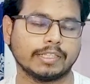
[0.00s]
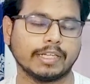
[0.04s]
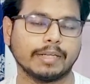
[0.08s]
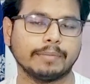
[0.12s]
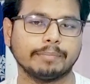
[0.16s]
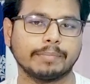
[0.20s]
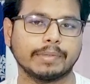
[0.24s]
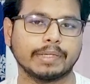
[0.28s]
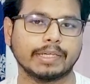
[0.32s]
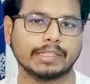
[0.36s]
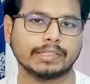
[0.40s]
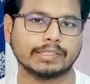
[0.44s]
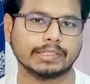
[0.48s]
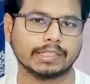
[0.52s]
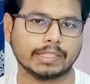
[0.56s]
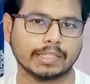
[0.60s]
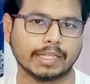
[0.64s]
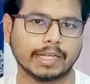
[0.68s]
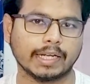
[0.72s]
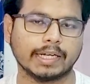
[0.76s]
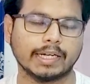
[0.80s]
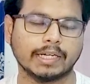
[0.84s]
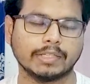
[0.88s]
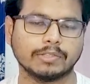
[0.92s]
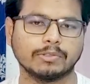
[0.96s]
টেম্পারেচার
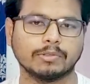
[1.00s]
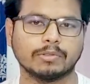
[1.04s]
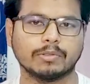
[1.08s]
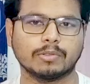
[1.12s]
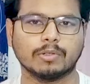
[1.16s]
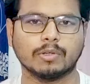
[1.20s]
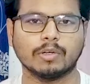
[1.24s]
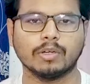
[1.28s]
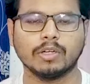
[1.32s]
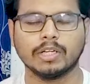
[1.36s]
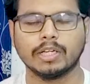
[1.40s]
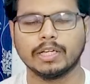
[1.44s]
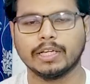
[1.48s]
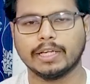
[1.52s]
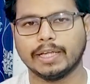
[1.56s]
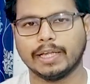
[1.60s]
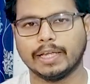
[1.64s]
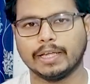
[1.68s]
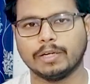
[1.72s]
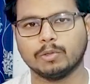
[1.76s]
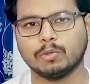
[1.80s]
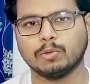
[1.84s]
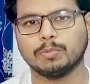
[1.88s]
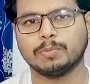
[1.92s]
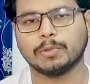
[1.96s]
দেখার জন্য
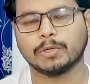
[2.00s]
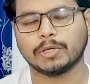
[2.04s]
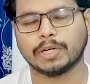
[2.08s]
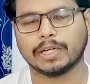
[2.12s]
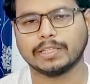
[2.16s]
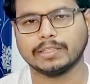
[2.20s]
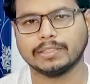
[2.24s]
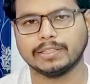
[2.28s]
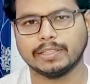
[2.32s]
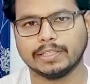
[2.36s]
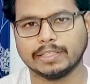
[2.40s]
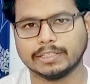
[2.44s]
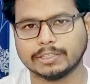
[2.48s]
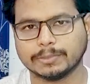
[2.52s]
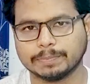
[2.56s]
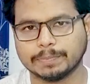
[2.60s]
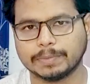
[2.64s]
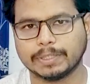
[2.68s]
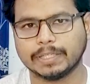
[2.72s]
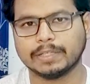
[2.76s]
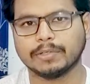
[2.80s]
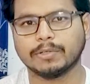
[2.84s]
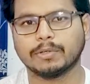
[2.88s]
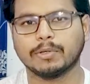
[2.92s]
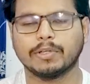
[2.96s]
এর উপরে একটি
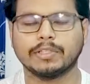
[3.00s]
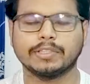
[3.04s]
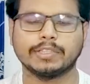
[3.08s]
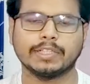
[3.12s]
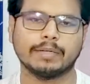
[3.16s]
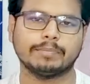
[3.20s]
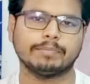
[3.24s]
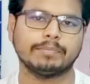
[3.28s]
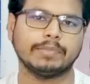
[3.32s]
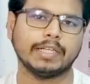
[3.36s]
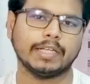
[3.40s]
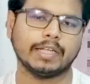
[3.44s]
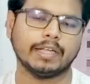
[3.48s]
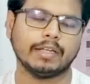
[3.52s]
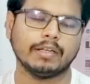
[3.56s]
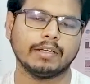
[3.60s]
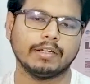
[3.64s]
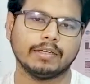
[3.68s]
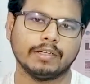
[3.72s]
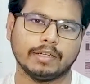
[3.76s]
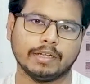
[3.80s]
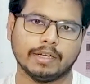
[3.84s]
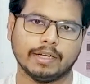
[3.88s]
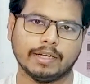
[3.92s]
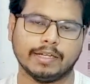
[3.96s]
স্প্রিং রয়েছে আপনি
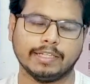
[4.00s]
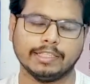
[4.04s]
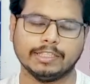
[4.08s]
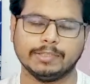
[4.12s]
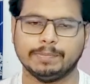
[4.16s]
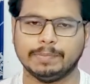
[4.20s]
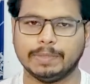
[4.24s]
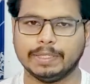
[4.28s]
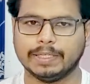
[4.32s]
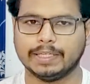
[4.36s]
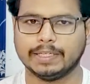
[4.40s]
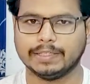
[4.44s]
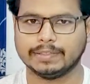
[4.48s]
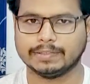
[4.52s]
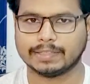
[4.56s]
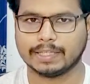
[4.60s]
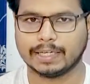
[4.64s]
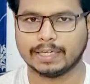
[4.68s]
স্প্রিংয়ের